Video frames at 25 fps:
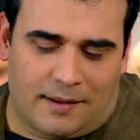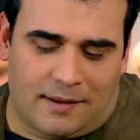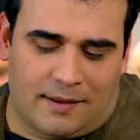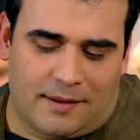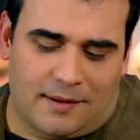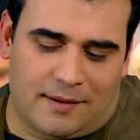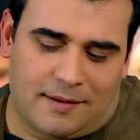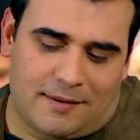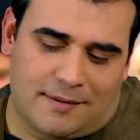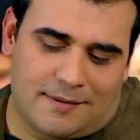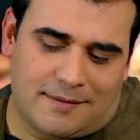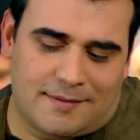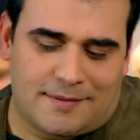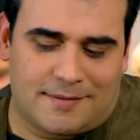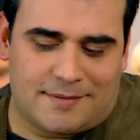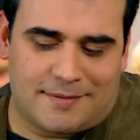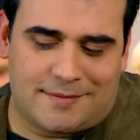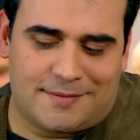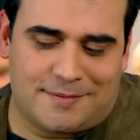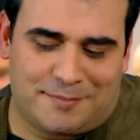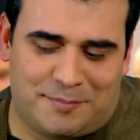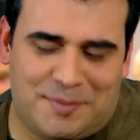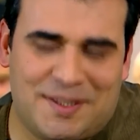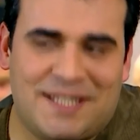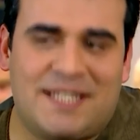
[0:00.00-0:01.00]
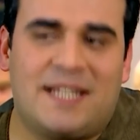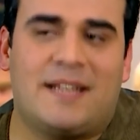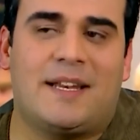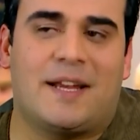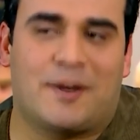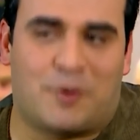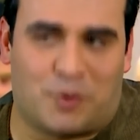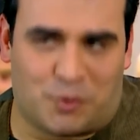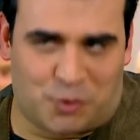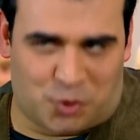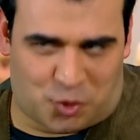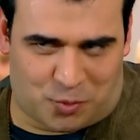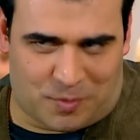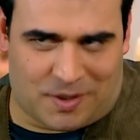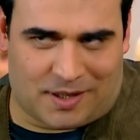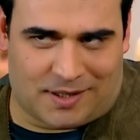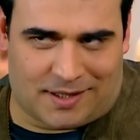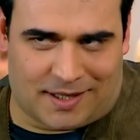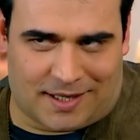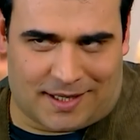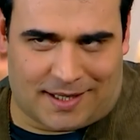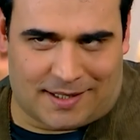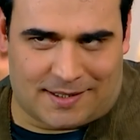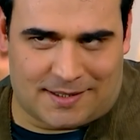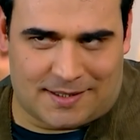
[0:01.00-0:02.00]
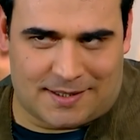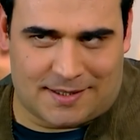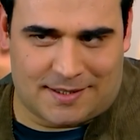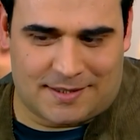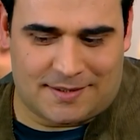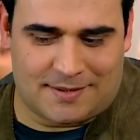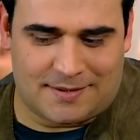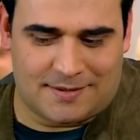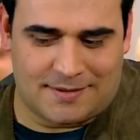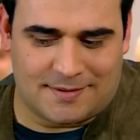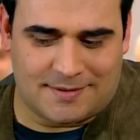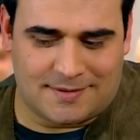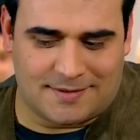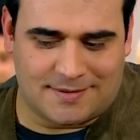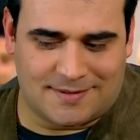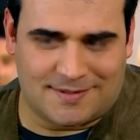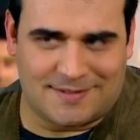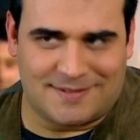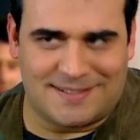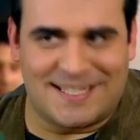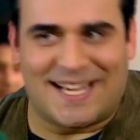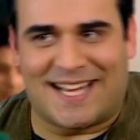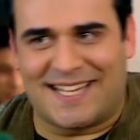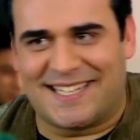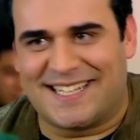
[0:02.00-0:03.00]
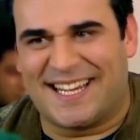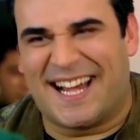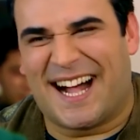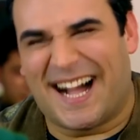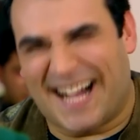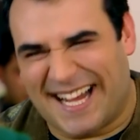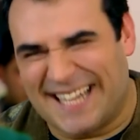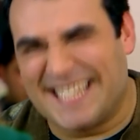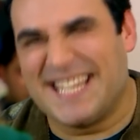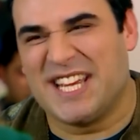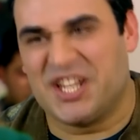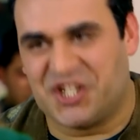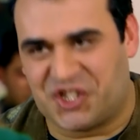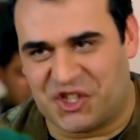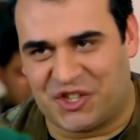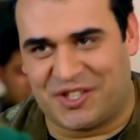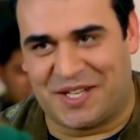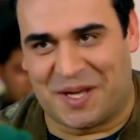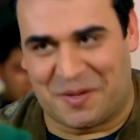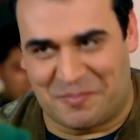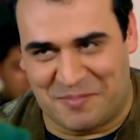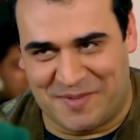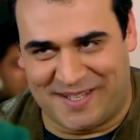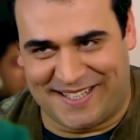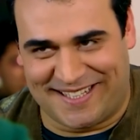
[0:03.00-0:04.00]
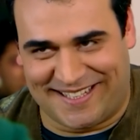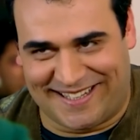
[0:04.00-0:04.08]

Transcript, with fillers: Ee, biriyle konuşman gerek. Yani hane içinden